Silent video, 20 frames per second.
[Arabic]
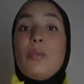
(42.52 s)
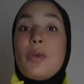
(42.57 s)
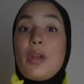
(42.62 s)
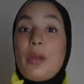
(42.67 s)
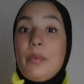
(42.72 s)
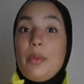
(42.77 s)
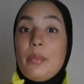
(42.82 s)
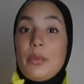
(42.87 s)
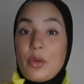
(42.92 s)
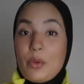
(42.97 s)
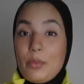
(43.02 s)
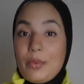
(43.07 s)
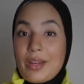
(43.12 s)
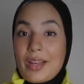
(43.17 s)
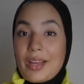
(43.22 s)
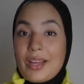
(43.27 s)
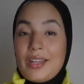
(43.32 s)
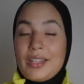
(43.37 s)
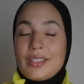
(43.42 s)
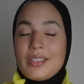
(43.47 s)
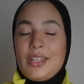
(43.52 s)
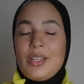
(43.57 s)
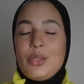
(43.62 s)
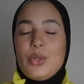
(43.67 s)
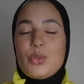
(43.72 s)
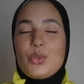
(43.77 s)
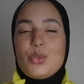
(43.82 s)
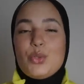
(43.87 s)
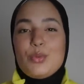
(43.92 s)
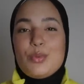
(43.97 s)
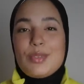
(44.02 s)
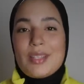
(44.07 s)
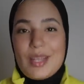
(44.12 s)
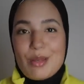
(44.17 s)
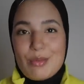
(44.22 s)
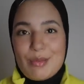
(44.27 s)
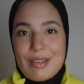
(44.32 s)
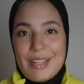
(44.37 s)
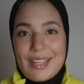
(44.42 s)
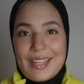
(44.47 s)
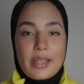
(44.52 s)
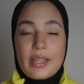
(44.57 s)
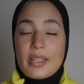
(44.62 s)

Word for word: ومرحبا بكم على قناتنا اليوتيوب سلامي